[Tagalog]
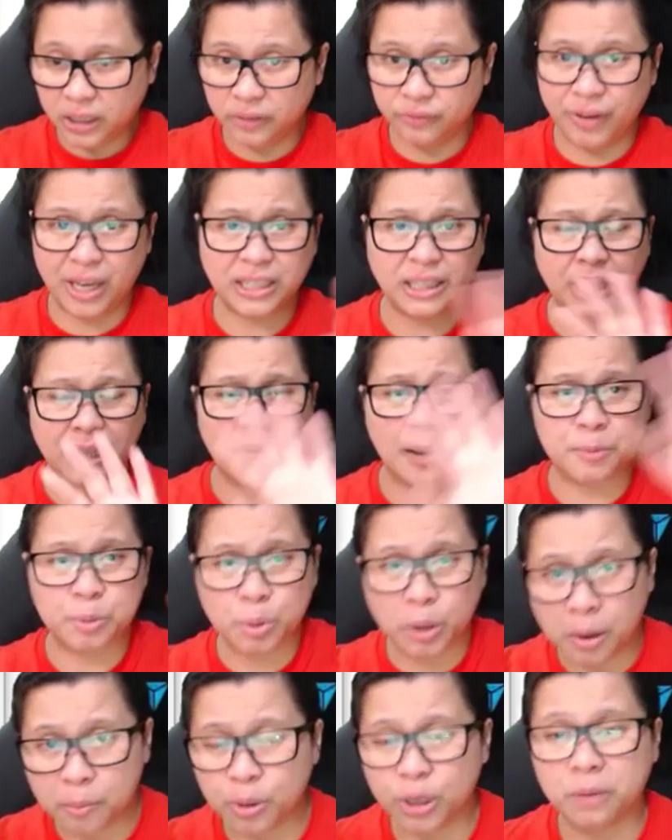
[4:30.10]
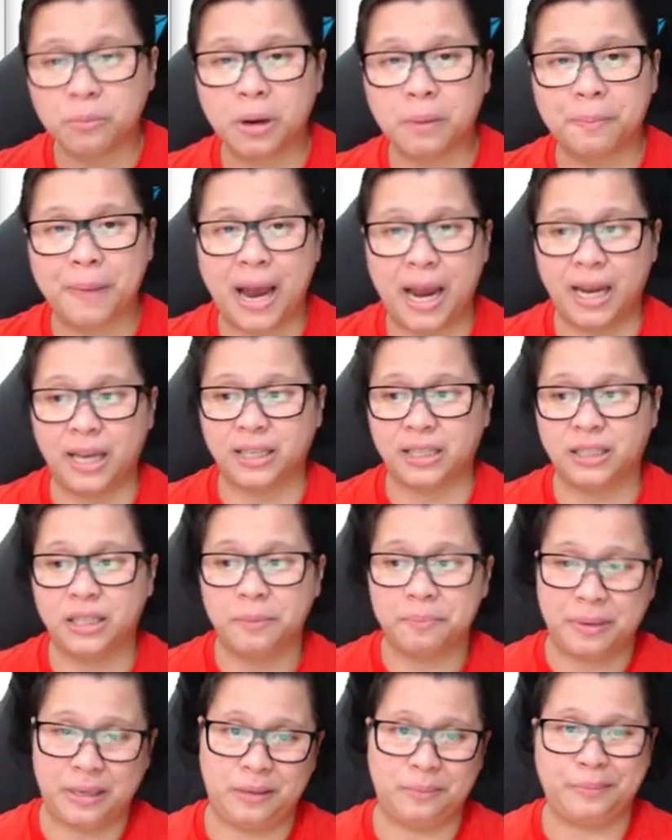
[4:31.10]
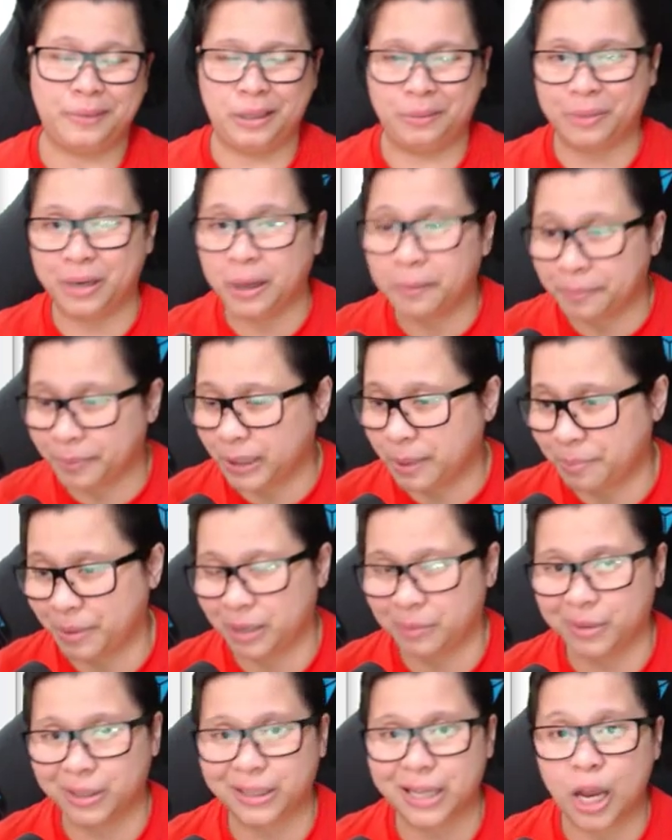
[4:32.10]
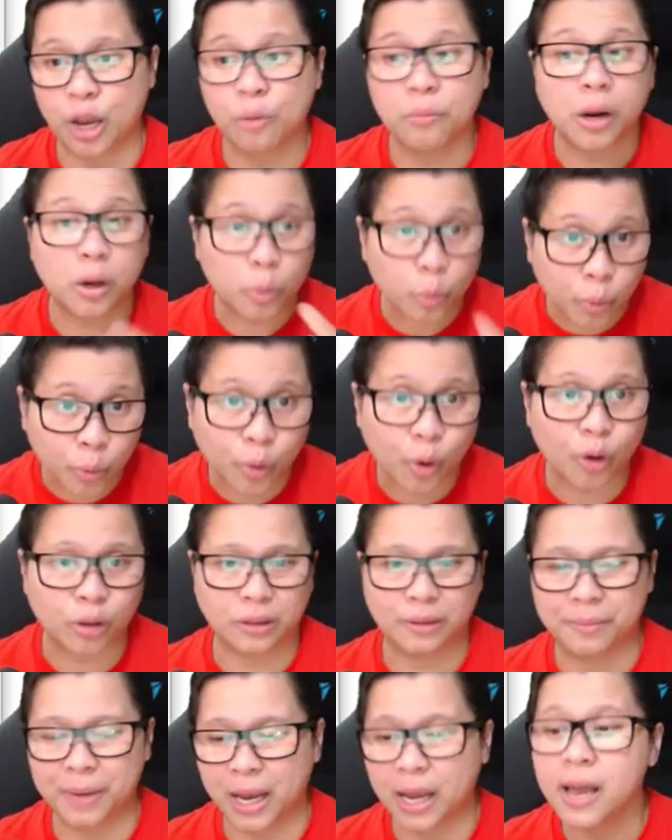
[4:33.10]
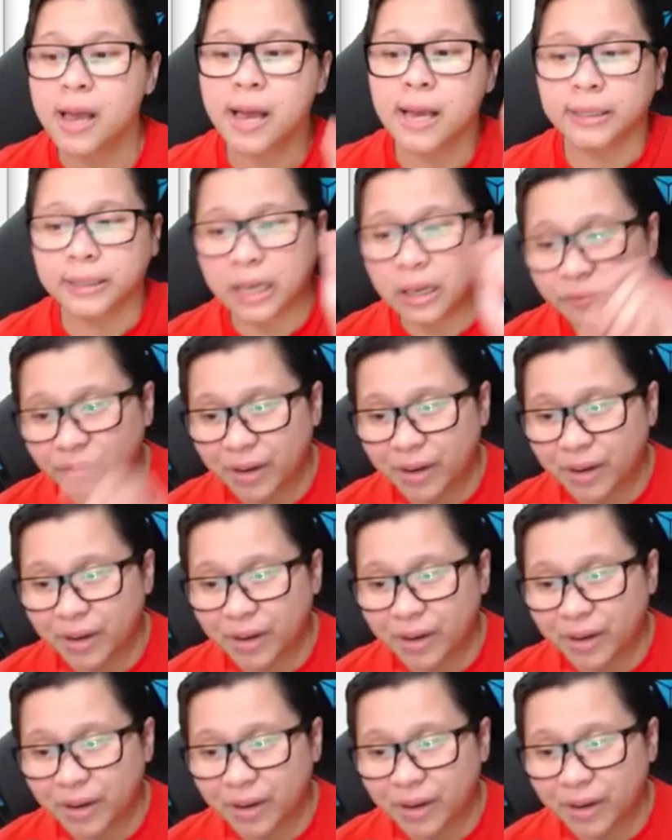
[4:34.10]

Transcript: Instagram. So, ka na magbayad kasi di pa, di, man, di pa naman tayo marunong, di ba? So,